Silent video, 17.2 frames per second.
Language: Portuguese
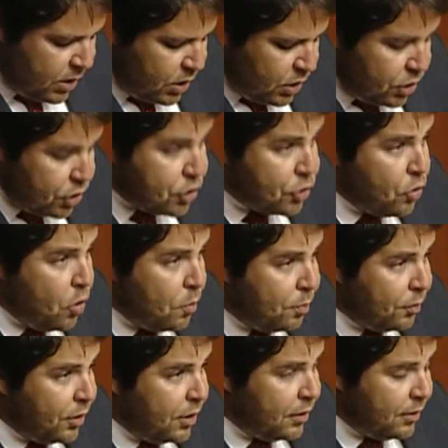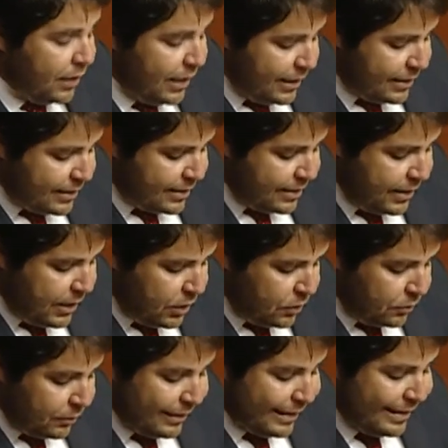chegou ao poder e
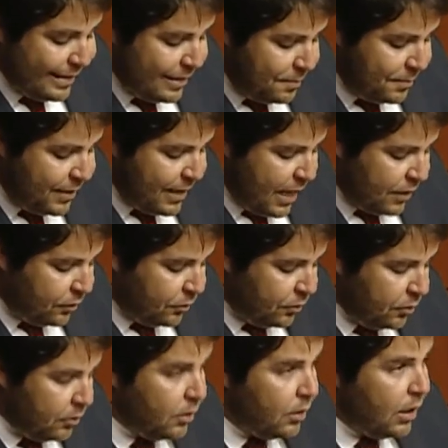decidiu, de imediato,